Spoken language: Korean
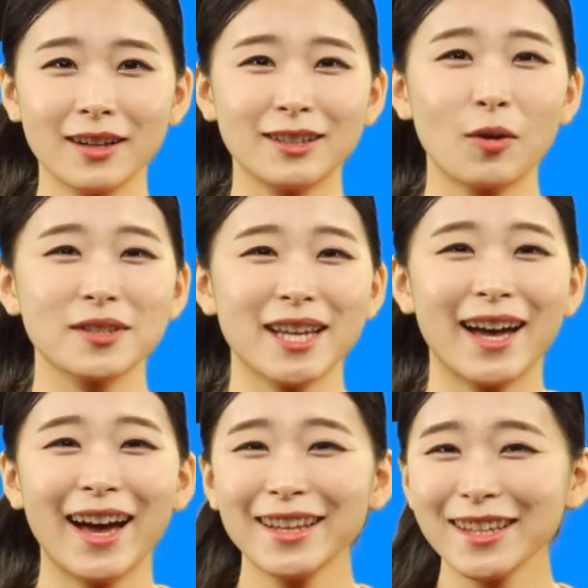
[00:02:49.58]
그러자
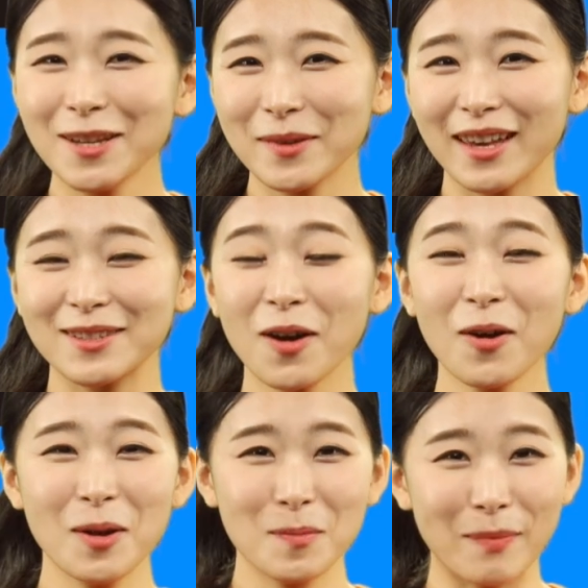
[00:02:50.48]
하나님께서
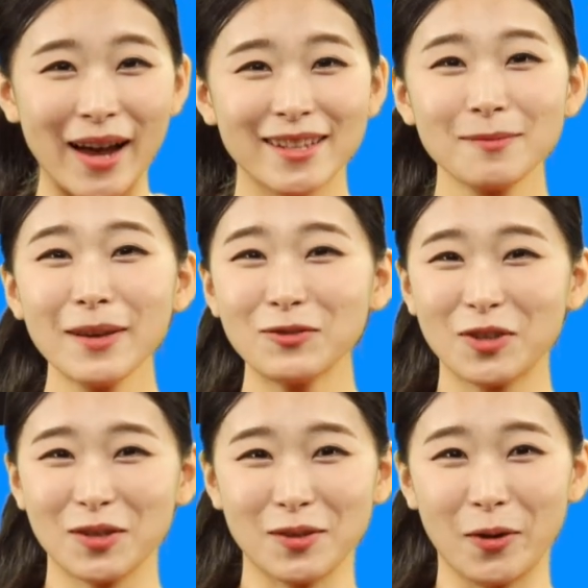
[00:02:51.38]
말씀해
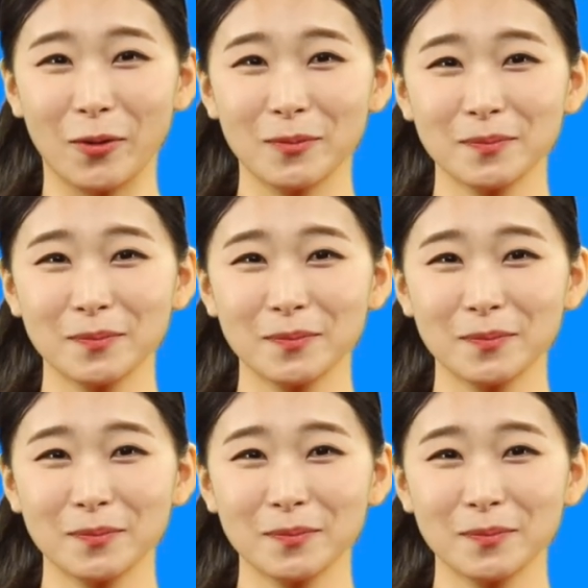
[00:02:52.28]
주셨어요.